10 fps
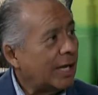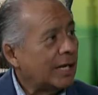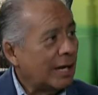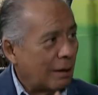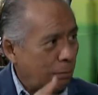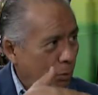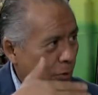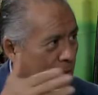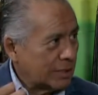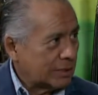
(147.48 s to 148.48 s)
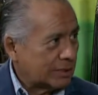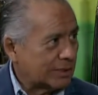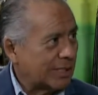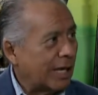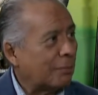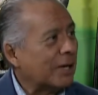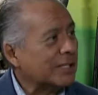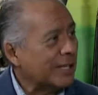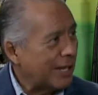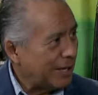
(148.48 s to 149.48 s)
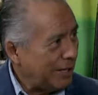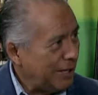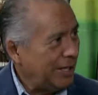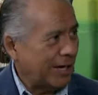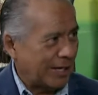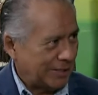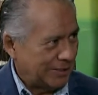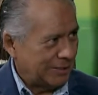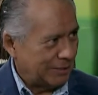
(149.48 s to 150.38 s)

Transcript: en labores de albañilería,